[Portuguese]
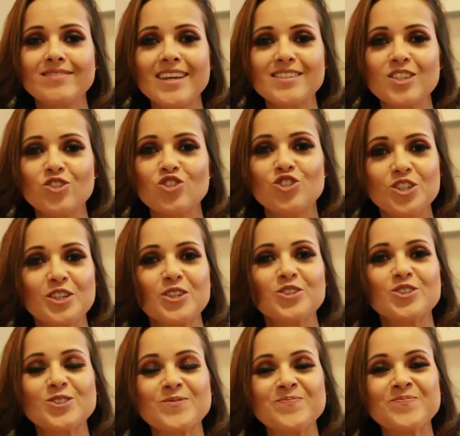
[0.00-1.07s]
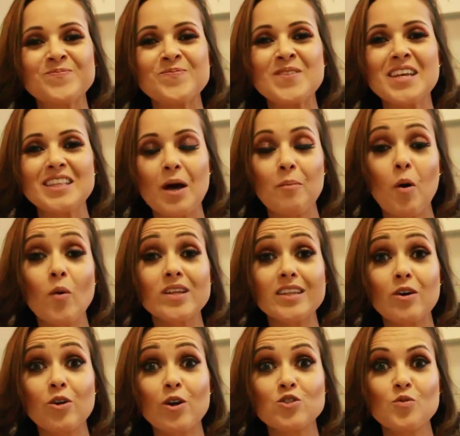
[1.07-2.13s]
dessas dicas. Tá bom?
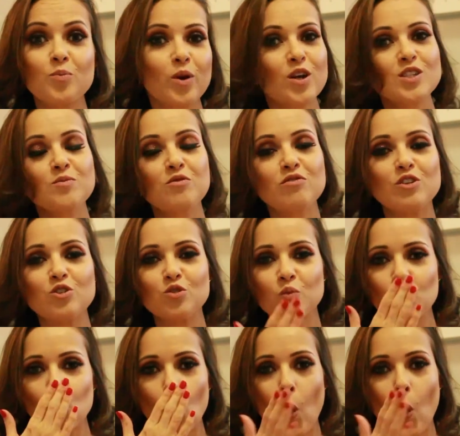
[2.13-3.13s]
Até o nosso próximo vídeo.